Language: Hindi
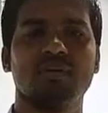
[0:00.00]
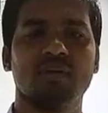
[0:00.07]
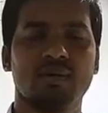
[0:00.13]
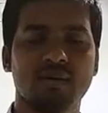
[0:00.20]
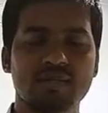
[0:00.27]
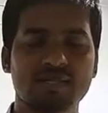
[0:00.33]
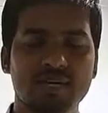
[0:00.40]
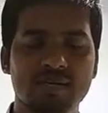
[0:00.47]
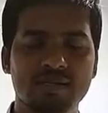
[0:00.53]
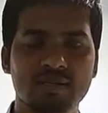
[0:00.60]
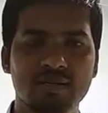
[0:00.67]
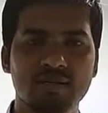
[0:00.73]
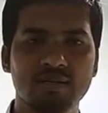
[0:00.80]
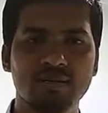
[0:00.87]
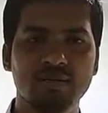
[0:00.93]
नमस्कार
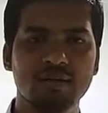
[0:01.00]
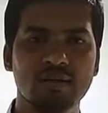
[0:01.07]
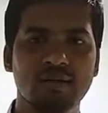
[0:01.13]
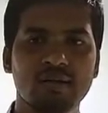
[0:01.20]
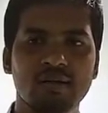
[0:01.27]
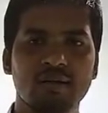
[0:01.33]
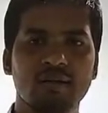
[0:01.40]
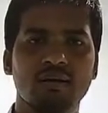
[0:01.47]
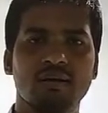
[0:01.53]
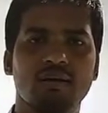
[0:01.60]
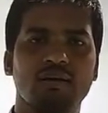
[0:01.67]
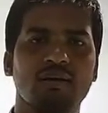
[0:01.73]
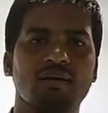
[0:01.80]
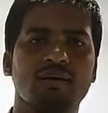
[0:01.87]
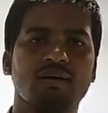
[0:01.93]
साथियों
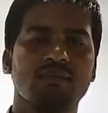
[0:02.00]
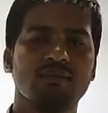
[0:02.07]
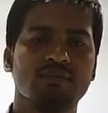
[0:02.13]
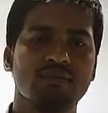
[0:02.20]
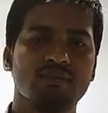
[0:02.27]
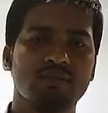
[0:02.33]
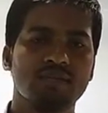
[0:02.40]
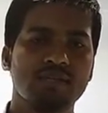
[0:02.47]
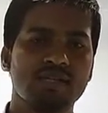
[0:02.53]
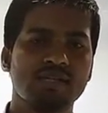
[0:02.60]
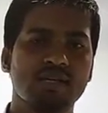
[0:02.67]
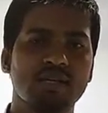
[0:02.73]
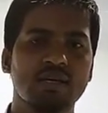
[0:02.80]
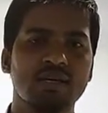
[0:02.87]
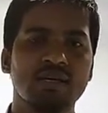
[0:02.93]

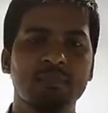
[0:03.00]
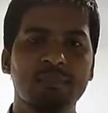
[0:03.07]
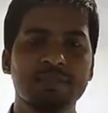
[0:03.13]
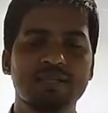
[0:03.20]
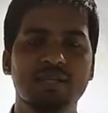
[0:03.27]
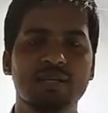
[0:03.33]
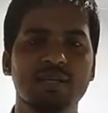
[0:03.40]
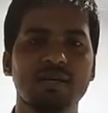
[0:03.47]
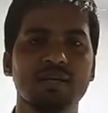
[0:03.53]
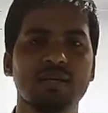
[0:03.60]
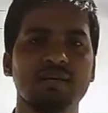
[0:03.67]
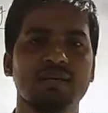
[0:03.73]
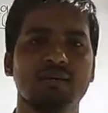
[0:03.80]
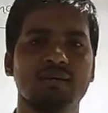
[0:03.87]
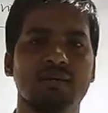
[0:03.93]
जैसा कि
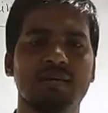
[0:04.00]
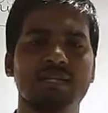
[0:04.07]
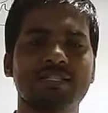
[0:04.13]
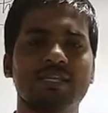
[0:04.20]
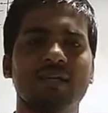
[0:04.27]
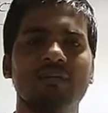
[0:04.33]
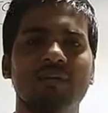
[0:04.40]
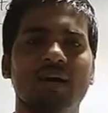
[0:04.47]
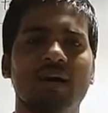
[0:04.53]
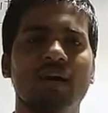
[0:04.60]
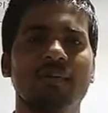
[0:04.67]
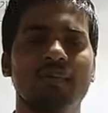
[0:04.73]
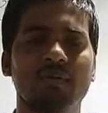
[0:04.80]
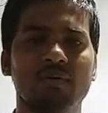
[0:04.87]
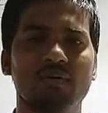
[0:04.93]
पिछले लेक्चर में
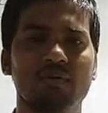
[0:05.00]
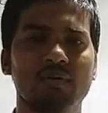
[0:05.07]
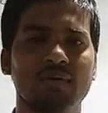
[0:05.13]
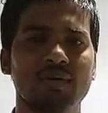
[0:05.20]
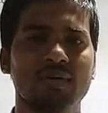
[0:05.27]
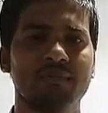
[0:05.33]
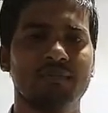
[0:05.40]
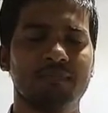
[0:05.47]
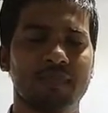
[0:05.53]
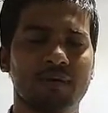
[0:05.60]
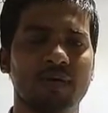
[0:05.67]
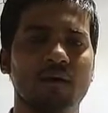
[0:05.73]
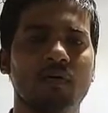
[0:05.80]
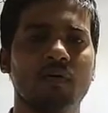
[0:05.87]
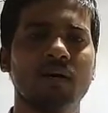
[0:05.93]
आप लोगों ने
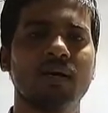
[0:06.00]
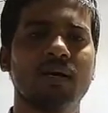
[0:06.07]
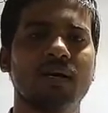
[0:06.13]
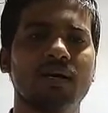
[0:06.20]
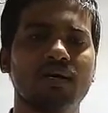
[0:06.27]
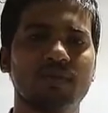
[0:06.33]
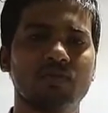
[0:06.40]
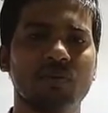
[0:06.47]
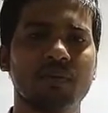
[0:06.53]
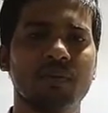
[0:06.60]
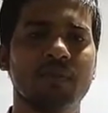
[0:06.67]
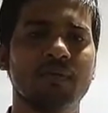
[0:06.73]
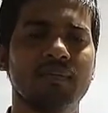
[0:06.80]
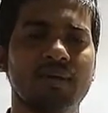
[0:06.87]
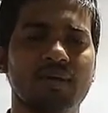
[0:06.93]
पढ़ा होगा करंट
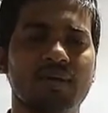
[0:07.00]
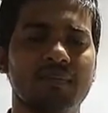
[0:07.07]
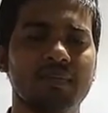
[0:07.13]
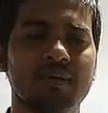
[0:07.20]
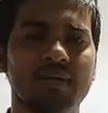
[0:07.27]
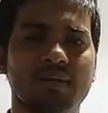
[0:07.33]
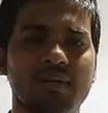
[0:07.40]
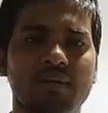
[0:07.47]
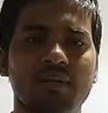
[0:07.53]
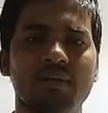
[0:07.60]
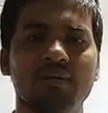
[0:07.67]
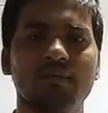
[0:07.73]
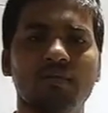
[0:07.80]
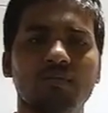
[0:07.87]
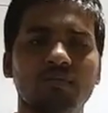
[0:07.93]
चोपिंग के बारे में
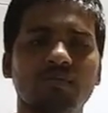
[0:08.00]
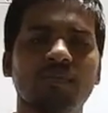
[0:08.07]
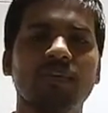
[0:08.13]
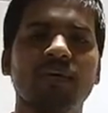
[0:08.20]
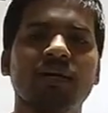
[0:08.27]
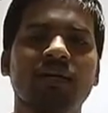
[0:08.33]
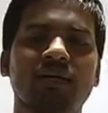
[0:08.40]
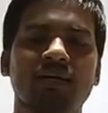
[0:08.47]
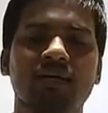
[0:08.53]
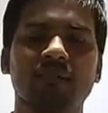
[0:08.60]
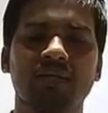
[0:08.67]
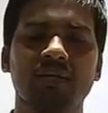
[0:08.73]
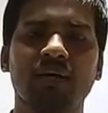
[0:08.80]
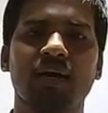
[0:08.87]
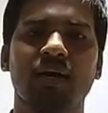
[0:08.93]
तो उसमें एक टर्म
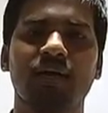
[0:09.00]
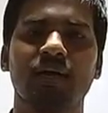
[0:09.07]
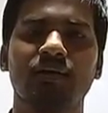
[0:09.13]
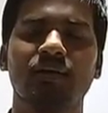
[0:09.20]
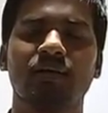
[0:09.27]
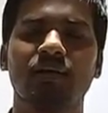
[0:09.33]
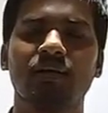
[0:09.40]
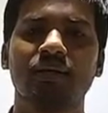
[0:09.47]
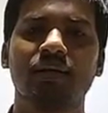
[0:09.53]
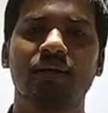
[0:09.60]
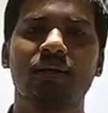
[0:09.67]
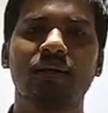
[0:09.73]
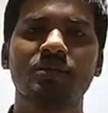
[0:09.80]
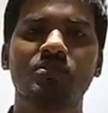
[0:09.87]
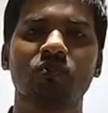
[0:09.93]
यह आया था कि
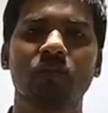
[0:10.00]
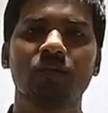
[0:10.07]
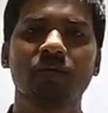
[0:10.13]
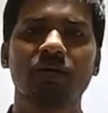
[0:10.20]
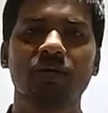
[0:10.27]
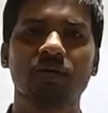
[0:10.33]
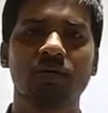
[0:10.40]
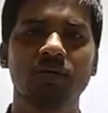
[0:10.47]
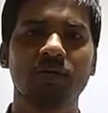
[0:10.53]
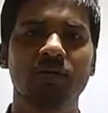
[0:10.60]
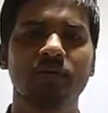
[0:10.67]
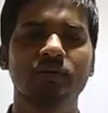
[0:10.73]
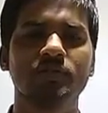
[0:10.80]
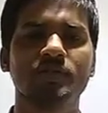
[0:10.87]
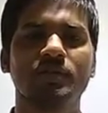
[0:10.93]
करंट चोपिंग को
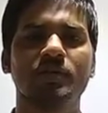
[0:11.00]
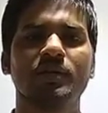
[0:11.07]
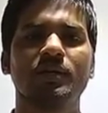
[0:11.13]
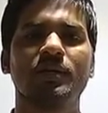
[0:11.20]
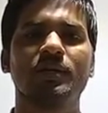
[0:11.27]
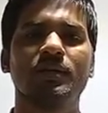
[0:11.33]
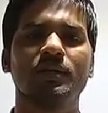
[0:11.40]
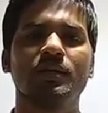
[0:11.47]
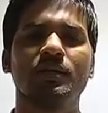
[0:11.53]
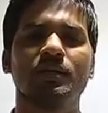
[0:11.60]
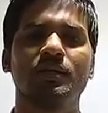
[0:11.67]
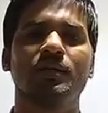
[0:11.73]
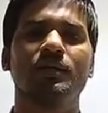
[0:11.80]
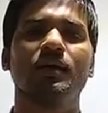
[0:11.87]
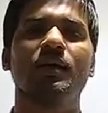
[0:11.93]
रिड्यूस करने के
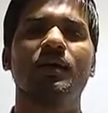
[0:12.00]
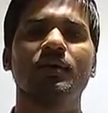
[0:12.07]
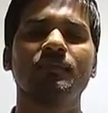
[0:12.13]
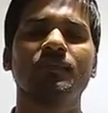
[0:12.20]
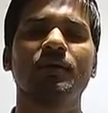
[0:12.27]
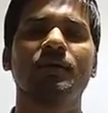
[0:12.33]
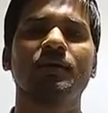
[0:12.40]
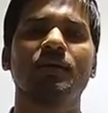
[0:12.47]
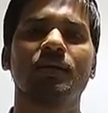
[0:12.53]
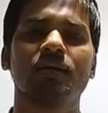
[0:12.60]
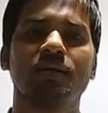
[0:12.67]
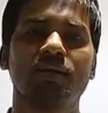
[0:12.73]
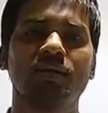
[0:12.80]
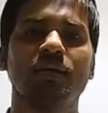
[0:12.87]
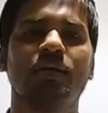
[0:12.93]
लिए या कम करने के
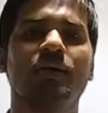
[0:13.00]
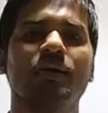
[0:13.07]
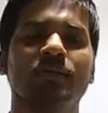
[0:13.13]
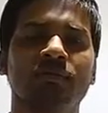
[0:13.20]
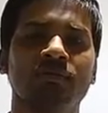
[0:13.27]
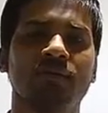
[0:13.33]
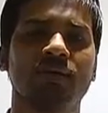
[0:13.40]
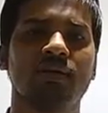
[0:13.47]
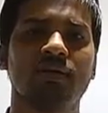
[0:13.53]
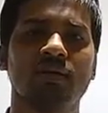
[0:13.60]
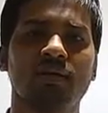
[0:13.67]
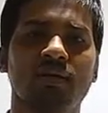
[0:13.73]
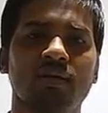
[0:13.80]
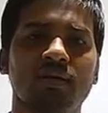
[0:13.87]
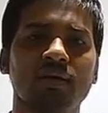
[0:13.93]
लिए या ख़त्म करने
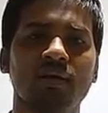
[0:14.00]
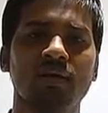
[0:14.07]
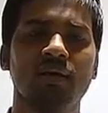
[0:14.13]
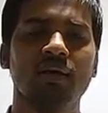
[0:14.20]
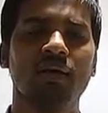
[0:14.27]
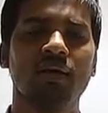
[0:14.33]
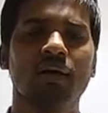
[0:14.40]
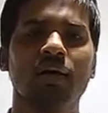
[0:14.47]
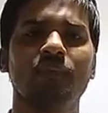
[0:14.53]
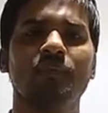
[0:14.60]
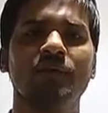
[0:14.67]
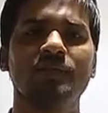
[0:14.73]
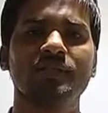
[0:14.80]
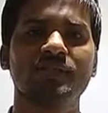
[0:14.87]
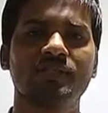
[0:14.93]
के लिए हम
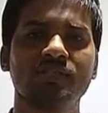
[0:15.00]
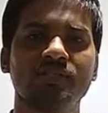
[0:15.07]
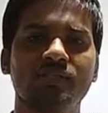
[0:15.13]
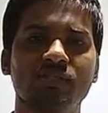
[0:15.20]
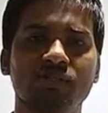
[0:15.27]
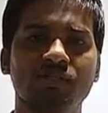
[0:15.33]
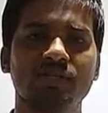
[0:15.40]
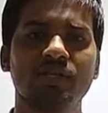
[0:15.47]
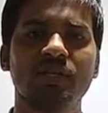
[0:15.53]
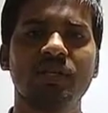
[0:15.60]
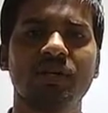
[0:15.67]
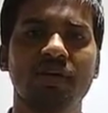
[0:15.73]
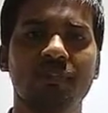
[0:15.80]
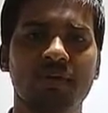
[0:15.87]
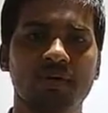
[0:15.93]
रजिस्टेंस स्विचिंग
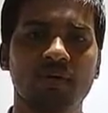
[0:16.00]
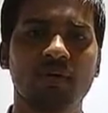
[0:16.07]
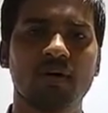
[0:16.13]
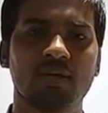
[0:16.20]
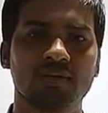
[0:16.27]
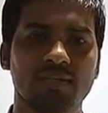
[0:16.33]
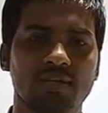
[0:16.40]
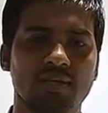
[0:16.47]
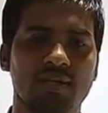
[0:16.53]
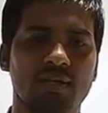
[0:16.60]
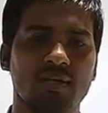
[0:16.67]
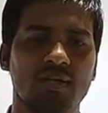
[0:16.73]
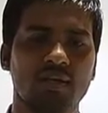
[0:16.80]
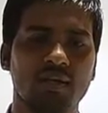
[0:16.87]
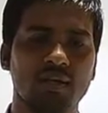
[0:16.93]
का प्रयोग करते
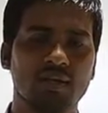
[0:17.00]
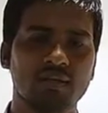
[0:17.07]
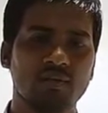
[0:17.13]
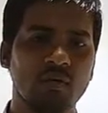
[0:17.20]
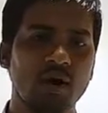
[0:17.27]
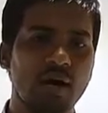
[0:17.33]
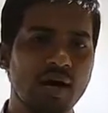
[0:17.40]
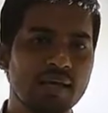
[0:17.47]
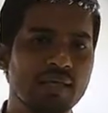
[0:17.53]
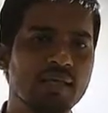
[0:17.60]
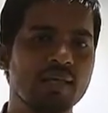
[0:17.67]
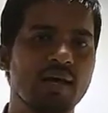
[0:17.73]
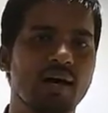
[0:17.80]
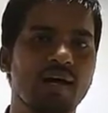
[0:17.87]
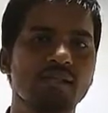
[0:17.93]
हैं तो
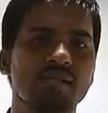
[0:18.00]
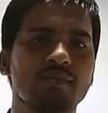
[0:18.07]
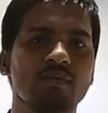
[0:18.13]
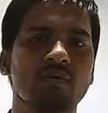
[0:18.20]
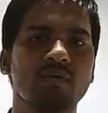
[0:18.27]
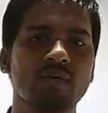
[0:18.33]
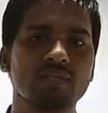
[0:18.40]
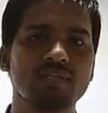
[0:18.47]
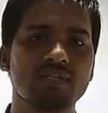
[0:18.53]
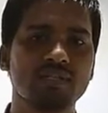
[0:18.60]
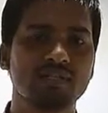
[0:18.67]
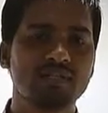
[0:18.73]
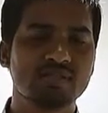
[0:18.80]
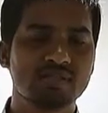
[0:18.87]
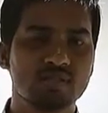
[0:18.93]
आइए आज हम लोग
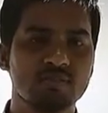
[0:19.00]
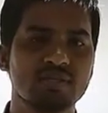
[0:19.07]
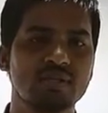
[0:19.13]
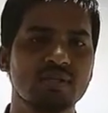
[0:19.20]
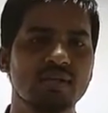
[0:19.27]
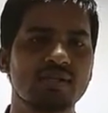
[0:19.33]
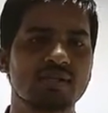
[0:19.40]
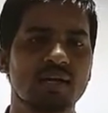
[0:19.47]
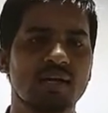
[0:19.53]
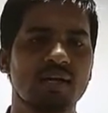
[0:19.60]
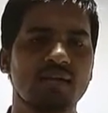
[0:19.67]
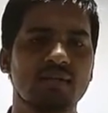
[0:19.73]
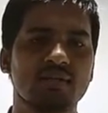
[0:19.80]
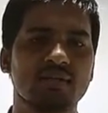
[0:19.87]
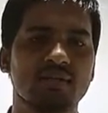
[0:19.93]
रजिस्टेंस स्विचिंग स्टार्ट
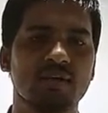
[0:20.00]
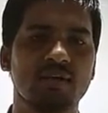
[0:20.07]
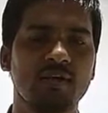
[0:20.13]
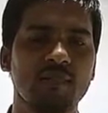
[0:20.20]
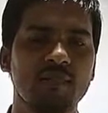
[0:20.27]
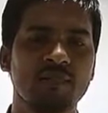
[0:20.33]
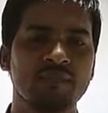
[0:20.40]
करते हैं